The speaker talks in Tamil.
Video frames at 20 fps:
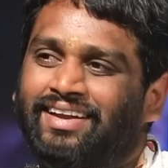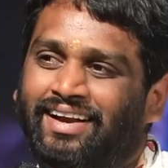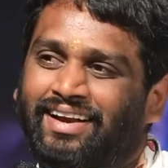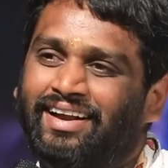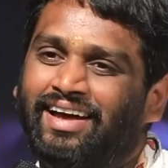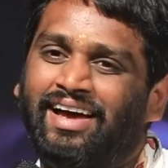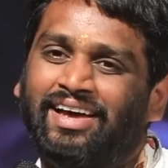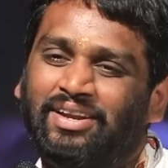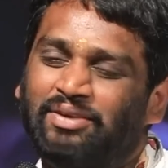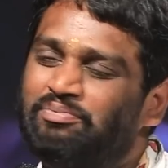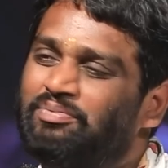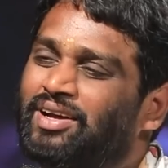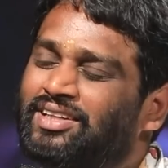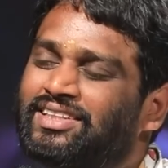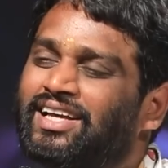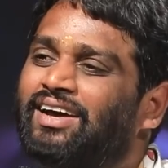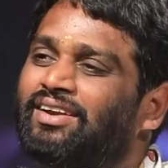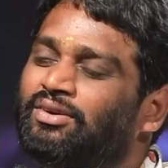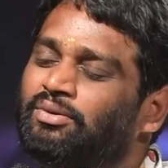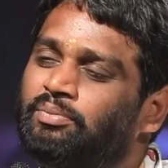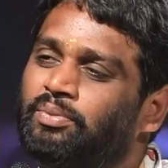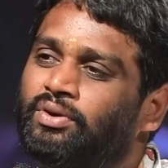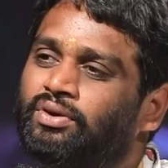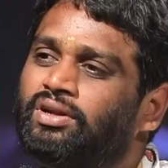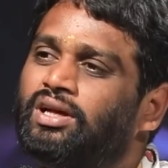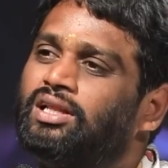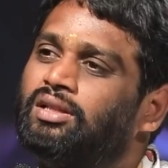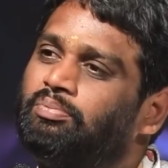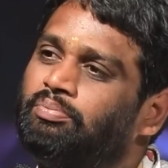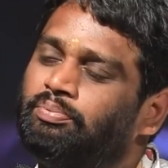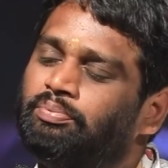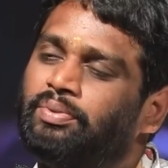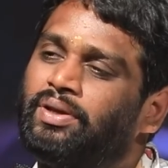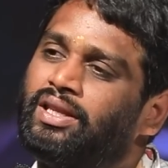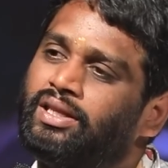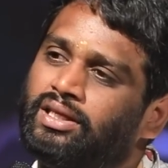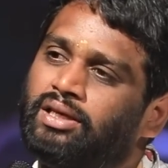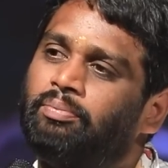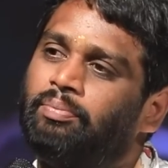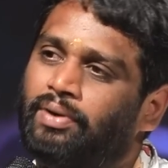ரெண்டாயிரம் பத்தாயிரம்னு போட்டோன்னா அது
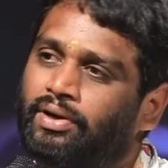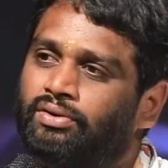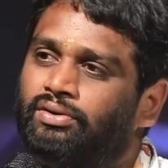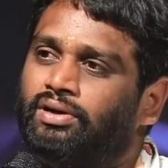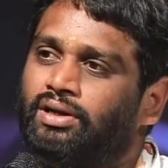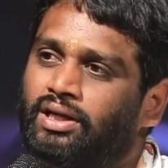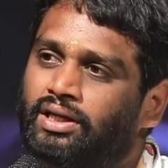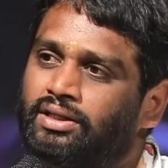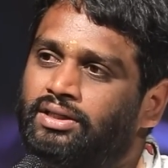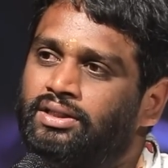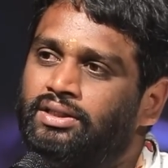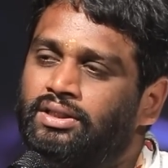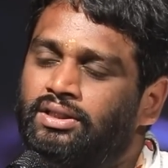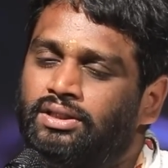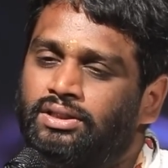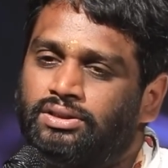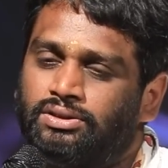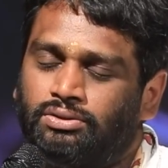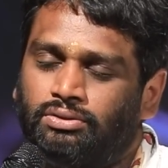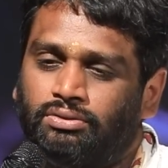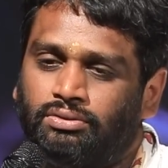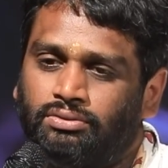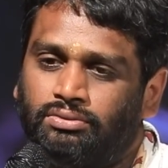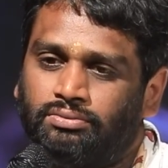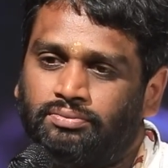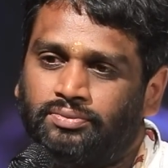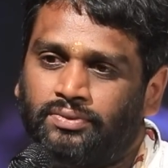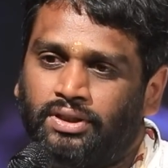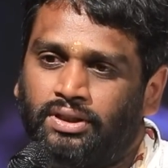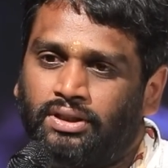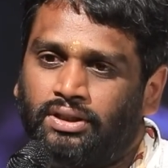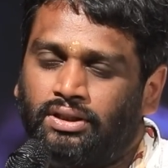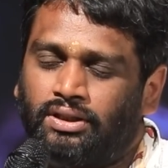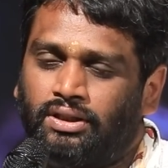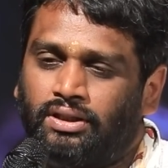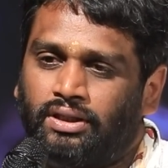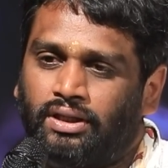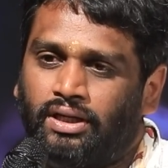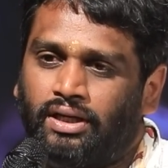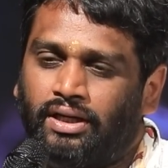பெரிய பணம் இல்லை ஸோ
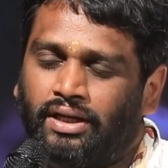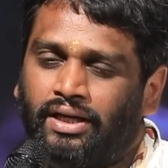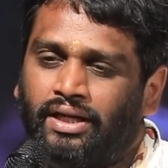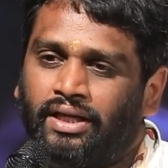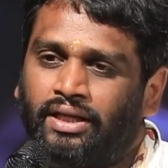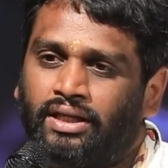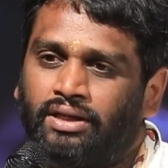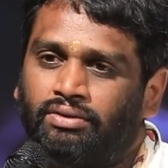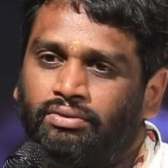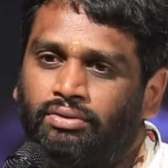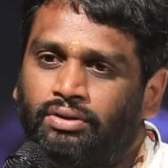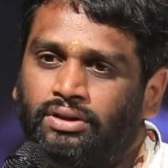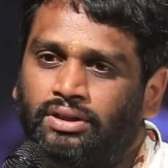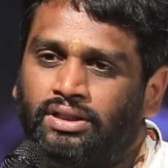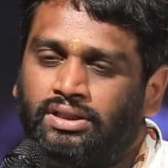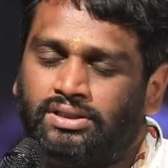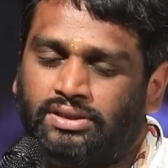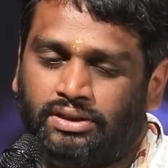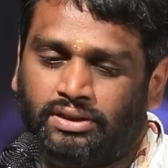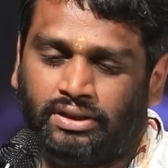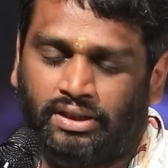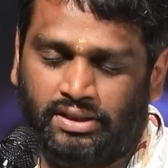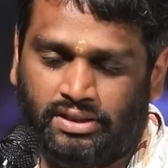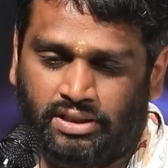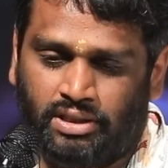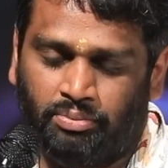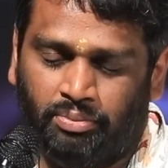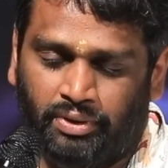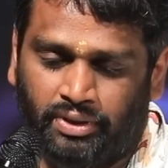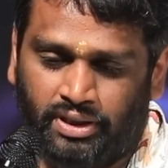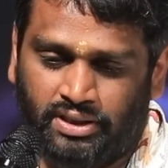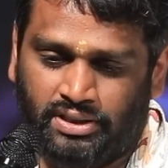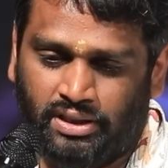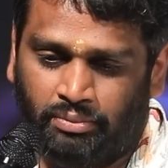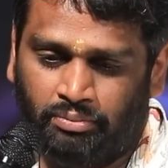நீங்கள் வந்து கஷ்டப்பட்டு